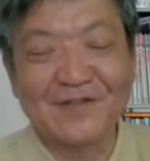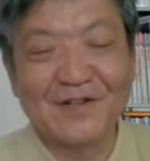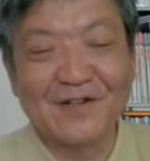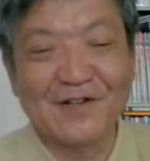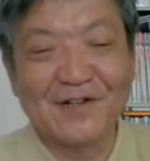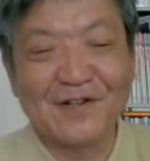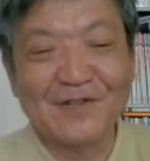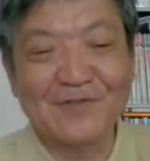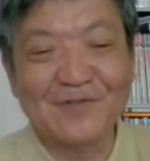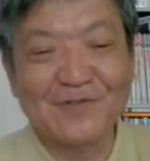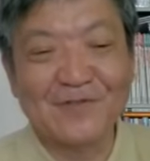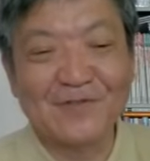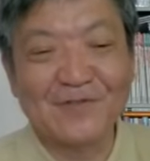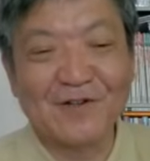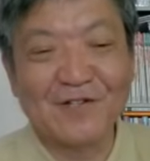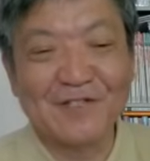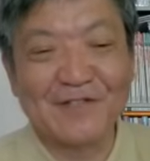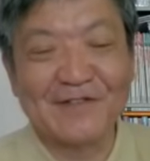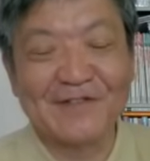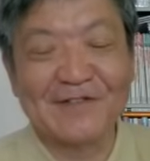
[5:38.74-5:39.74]
えー、それを
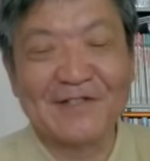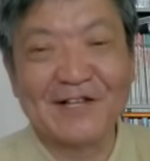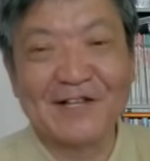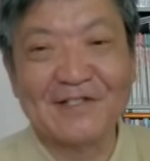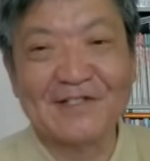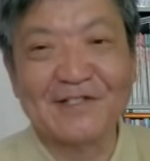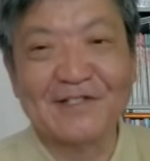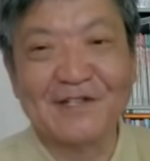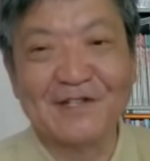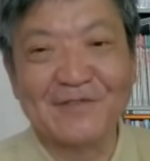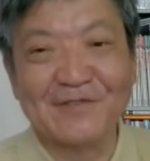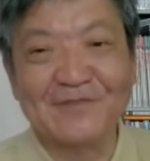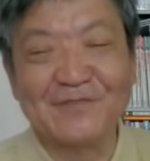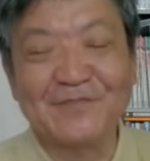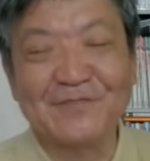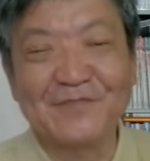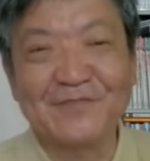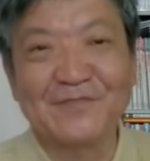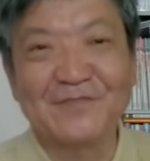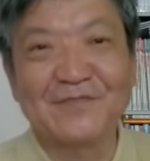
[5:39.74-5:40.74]
わざわざやっている
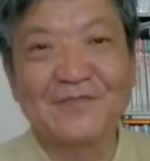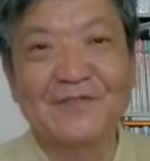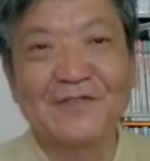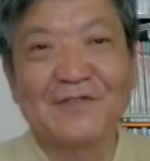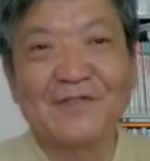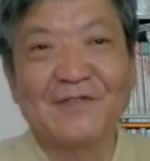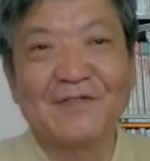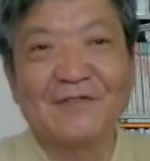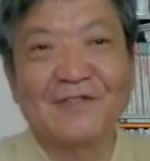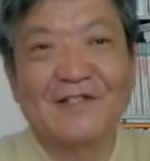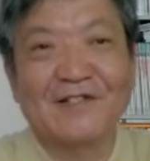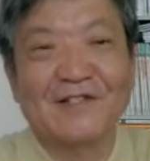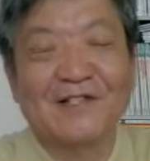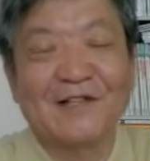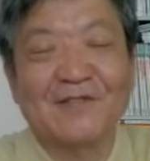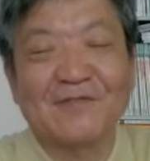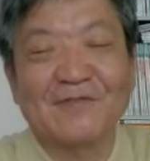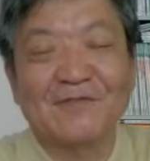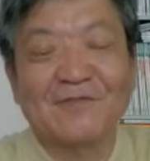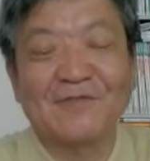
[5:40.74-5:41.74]
いや
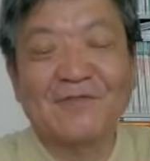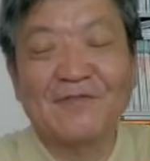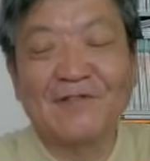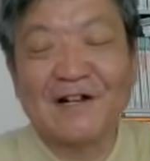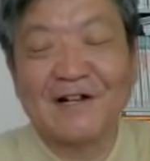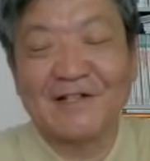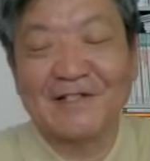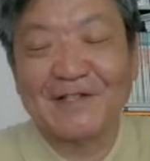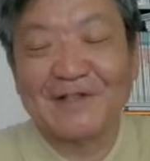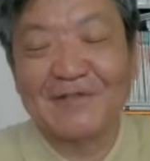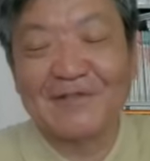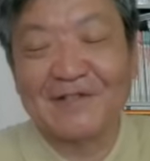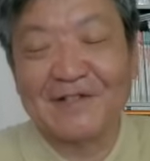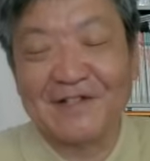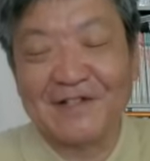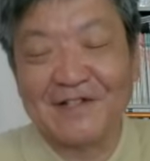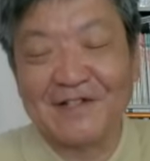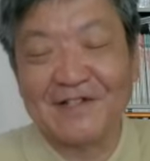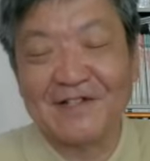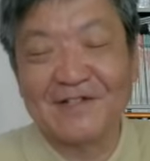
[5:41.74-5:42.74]
伝統をかけてるの
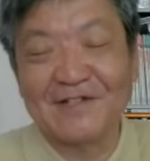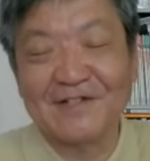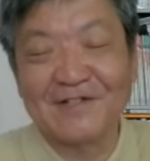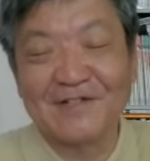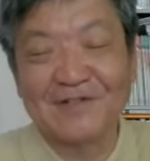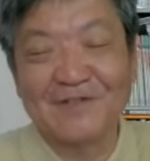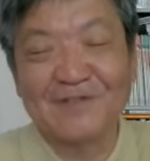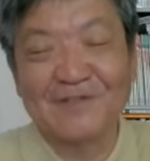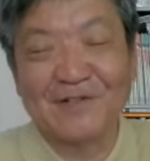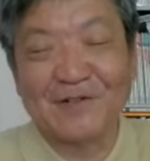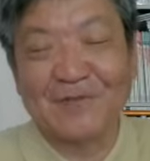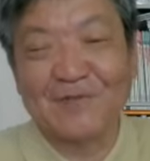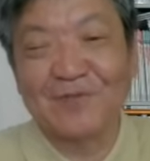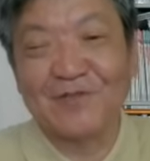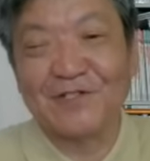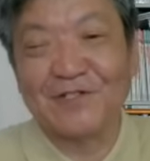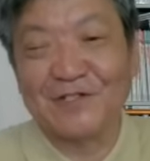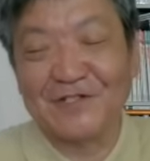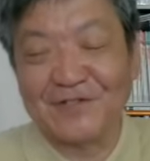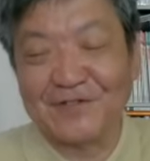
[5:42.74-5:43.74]
はね日本では
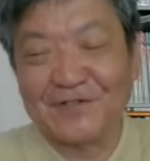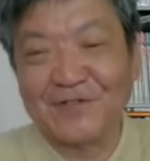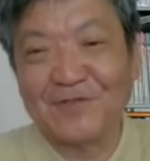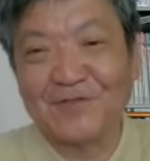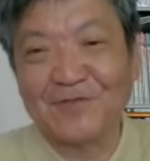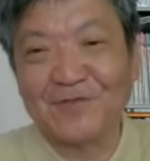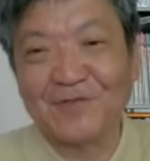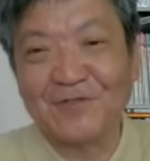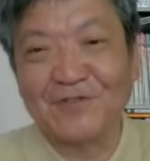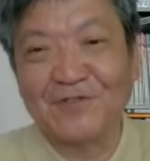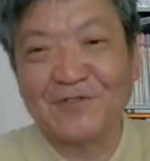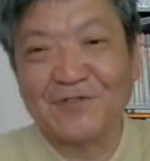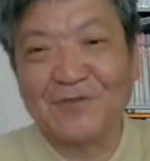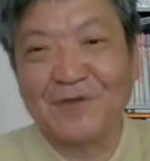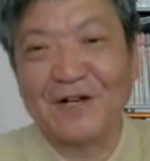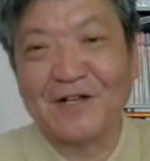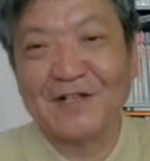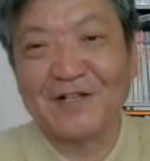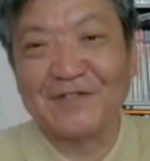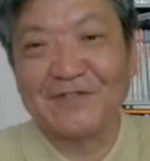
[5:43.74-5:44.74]
個人ですよ個人のお
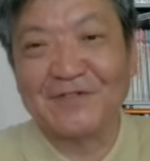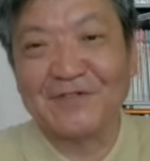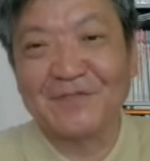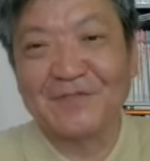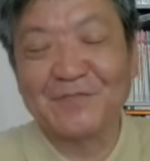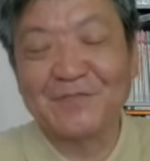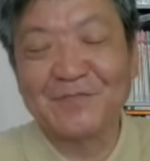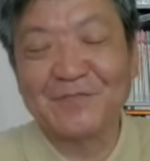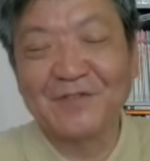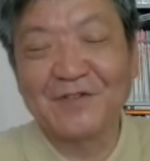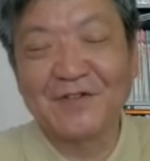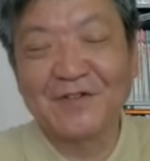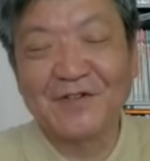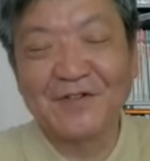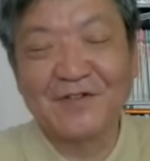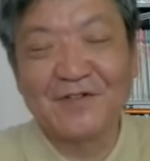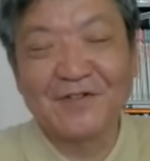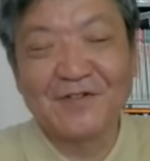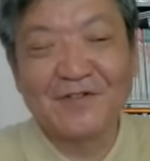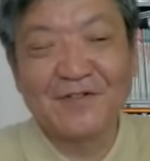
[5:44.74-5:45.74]
バカですよ
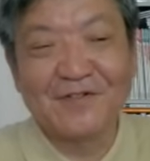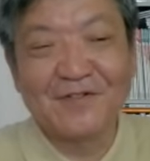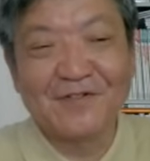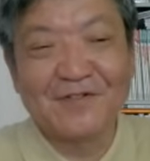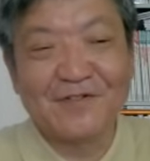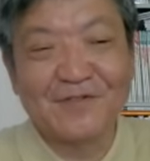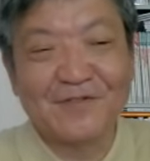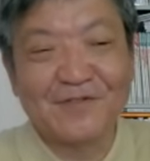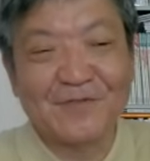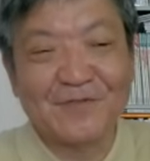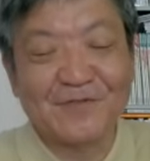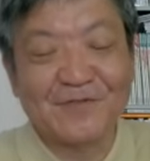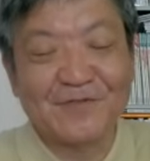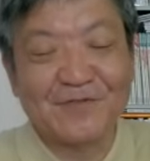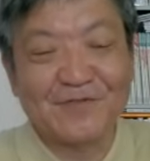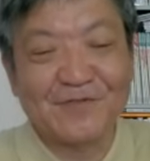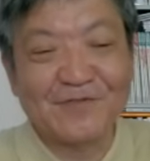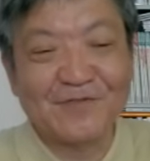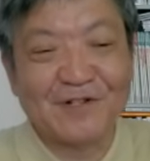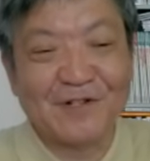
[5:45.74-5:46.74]
でも
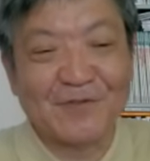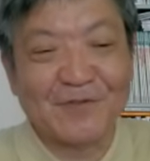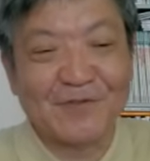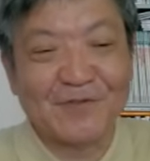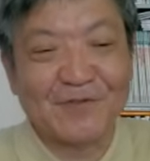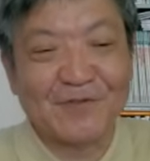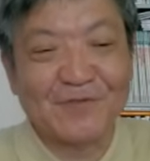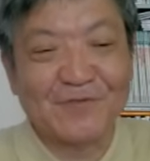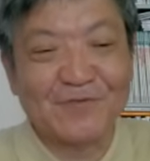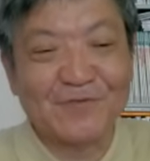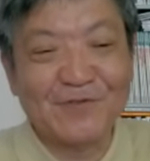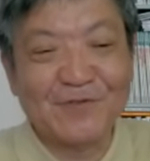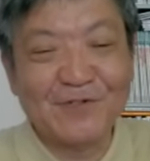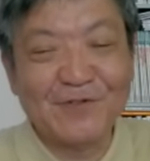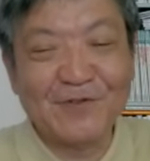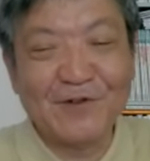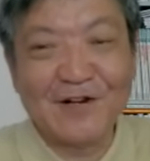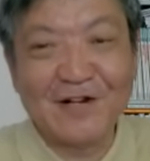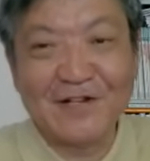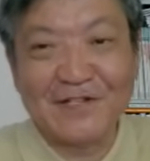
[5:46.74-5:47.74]
中国は今それを
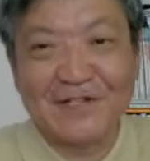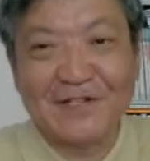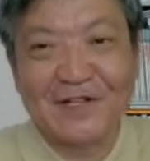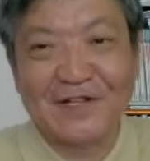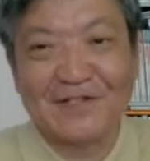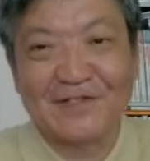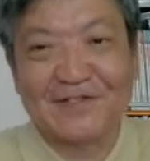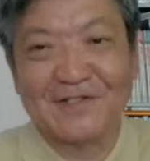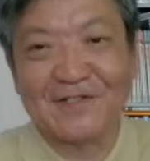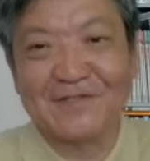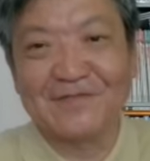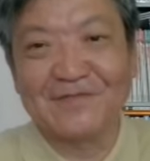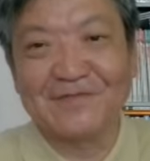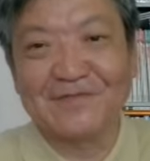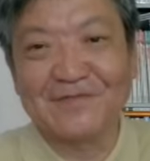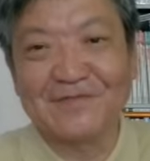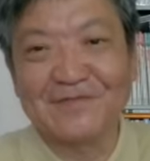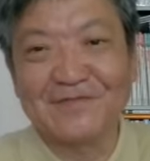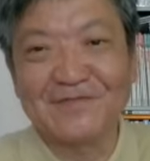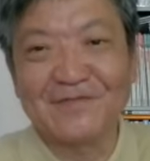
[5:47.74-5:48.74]
国を挙げてやってる
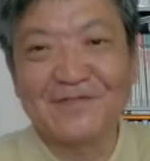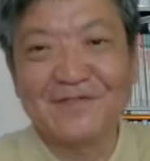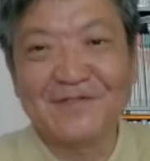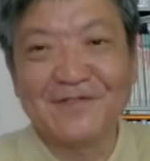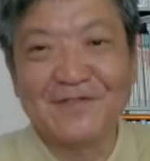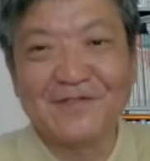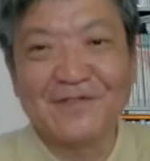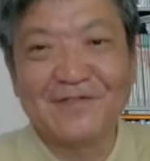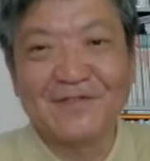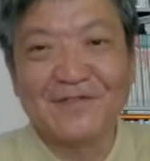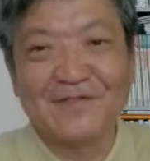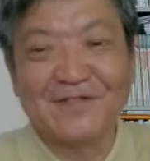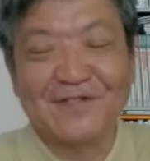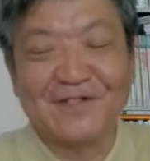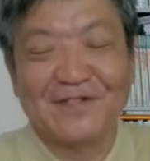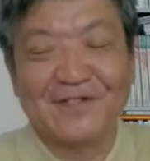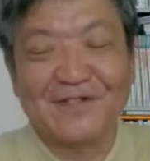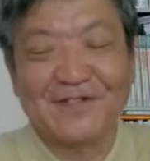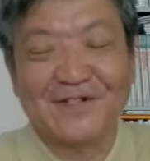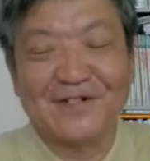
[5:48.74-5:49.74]

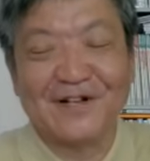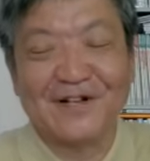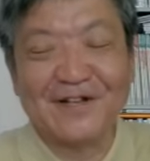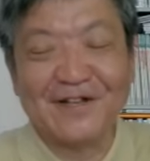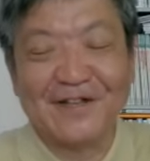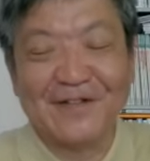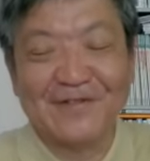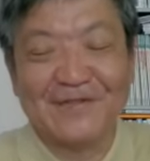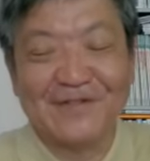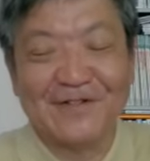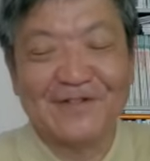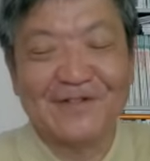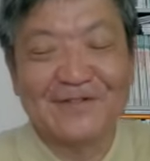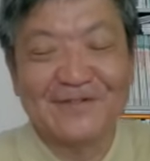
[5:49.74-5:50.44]
信じられへんわ